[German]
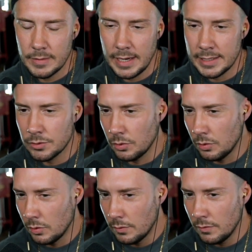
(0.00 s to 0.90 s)

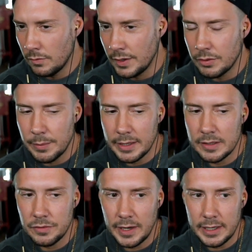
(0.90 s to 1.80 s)
Also, wenn du jemanden
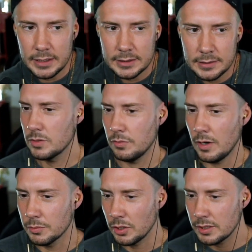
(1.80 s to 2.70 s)
nicht feierst, so,
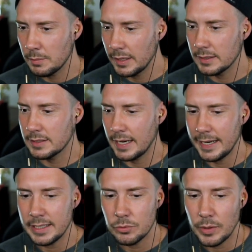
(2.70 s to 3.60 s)
warum sollte ich meine
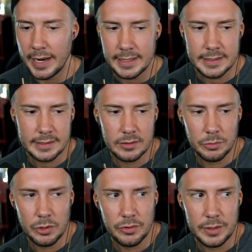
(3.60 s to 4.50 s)
Zeit wasten,
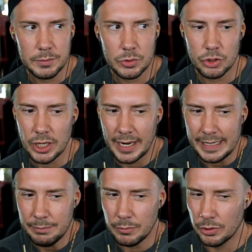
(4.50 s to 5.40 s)
um irgendwem zu
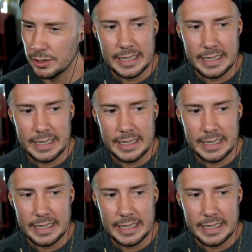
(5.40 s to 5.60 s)
schreiben oder so?